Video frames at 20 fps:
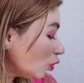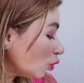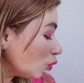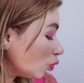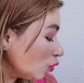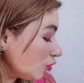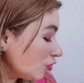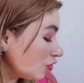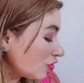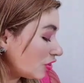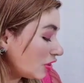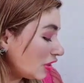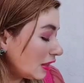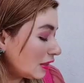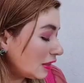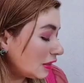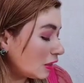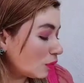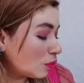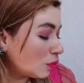O
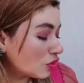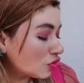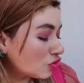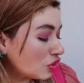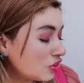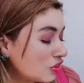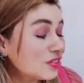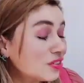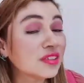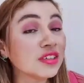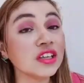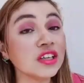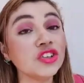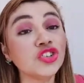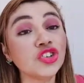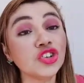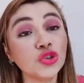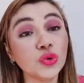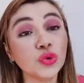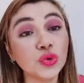cítrico a gente
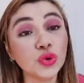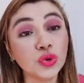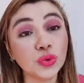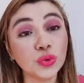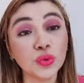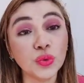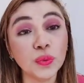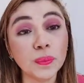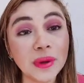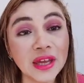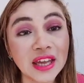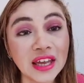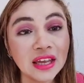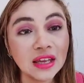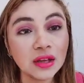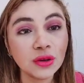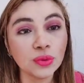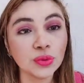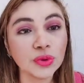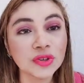sente no, no
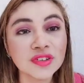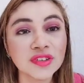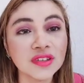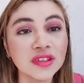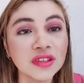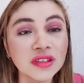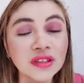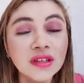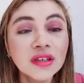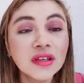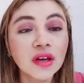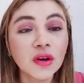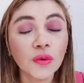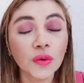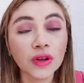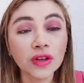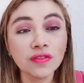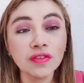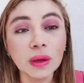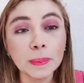meio, assim.
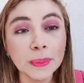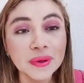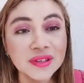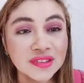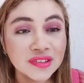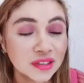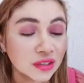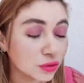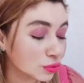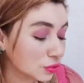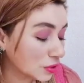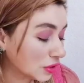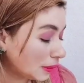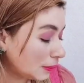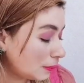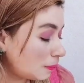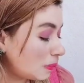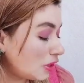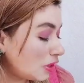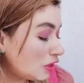Quando vai passando um
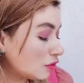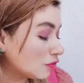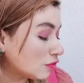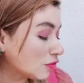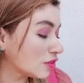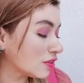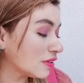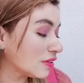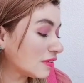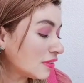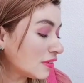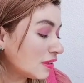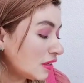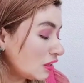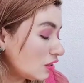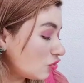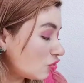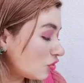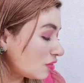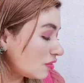tempinho, você
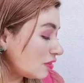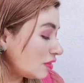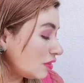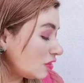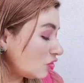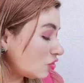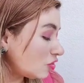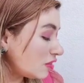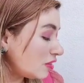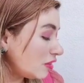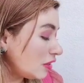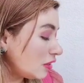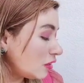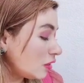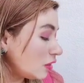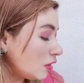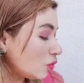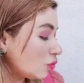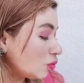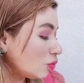sente esse
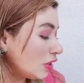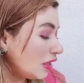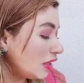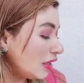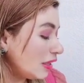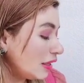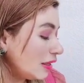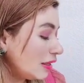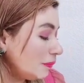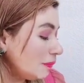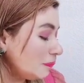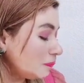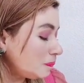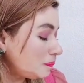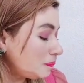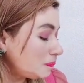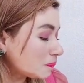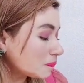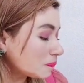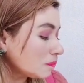cítrico
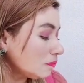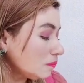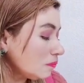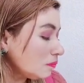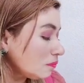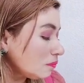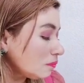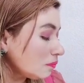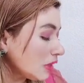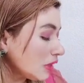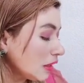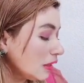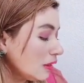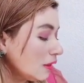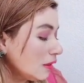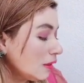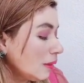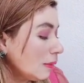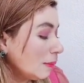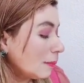nele.
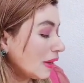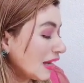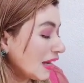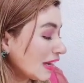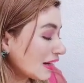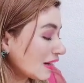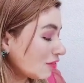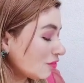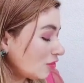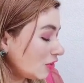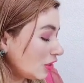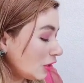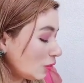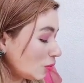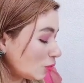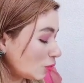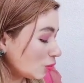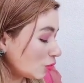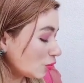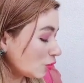
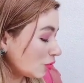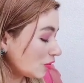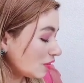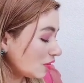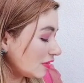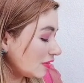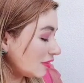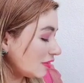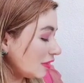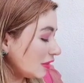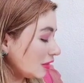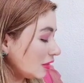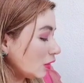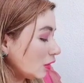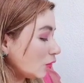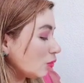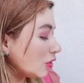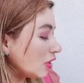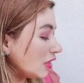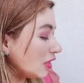Maravilhoso esse
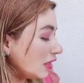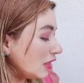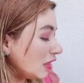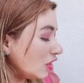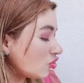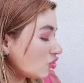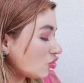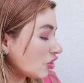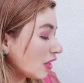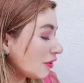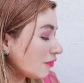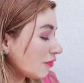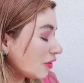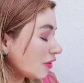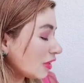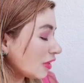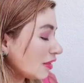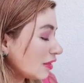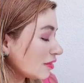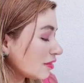cítrico que deixa a
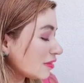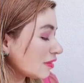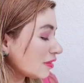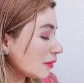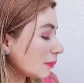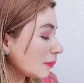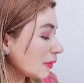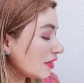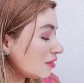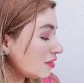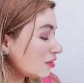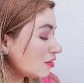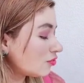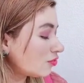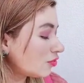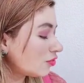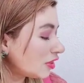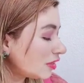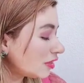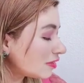fragrância mais
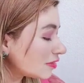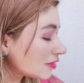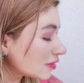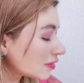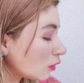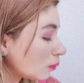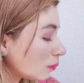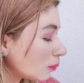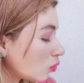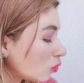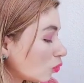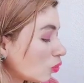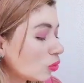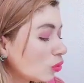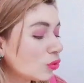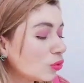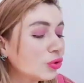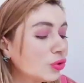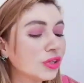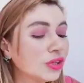fresca, é uma
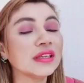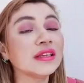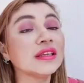colônia,